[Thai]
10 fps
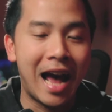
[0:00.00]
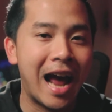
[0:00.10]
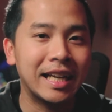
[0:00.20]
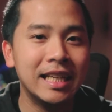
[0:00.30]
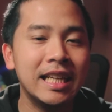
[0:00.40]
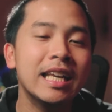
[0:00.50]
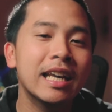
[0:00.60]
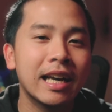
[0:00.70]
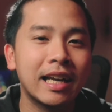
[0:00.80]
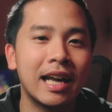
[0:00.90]
อ่ะทีนี้
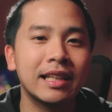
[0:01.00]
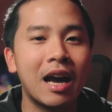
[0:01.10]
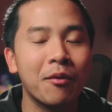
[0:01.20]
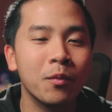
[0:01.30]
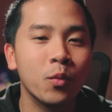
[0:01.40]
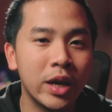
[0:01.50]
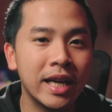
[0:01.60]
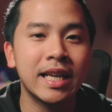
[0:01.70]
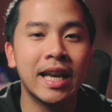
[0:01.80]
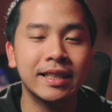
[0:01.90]
การทำ
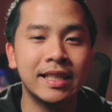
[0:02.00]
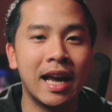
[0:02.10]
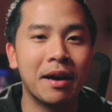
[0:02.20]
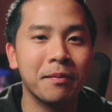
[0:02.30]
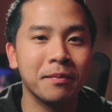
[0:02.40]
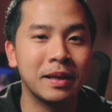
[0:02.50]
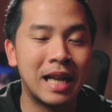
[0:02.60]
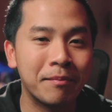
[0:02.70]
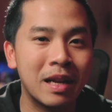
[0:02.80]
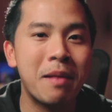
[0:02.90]
VHS เนี่ยมัน
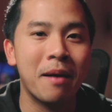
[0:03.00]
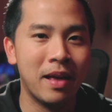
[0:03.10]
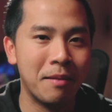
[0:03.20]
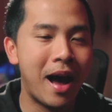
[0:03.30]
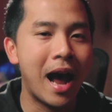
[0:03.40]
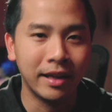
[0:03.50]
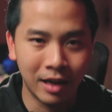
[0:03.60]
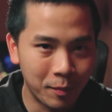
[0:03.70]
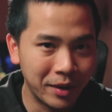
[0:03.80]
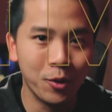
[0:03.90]
ทำได้แบบไหนบ้างเดี๋
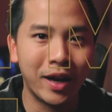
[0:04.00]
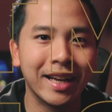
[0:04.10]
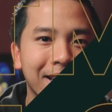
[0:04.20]
ยวเราไปดูกัน